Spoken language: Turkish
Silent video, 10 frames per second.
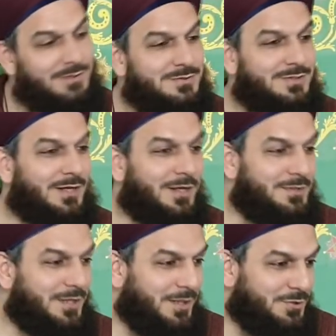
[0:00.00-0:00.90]

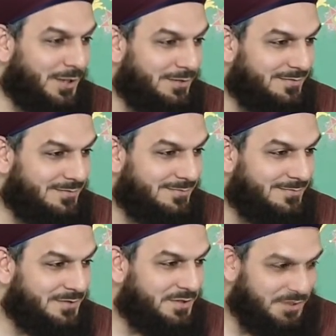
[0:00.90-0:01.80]
Sarayda yaşar.
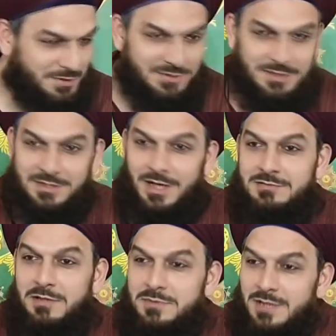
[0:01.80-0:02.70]
İstediği
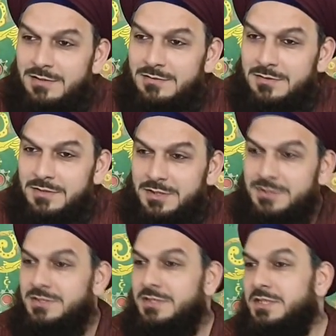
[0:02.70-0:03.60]
ata biner,
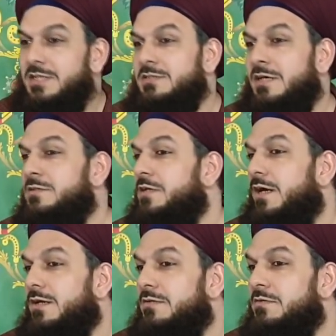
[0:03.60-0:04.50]
istediği kadın alır yani.
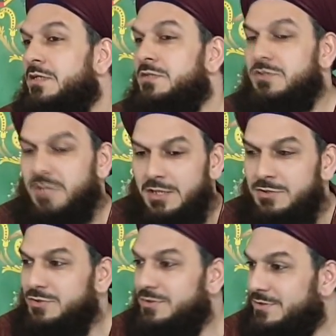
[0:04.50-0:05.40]

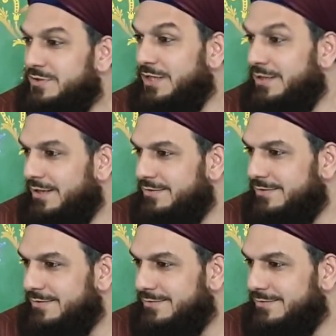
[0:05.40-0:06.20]
Genç, delikanlı.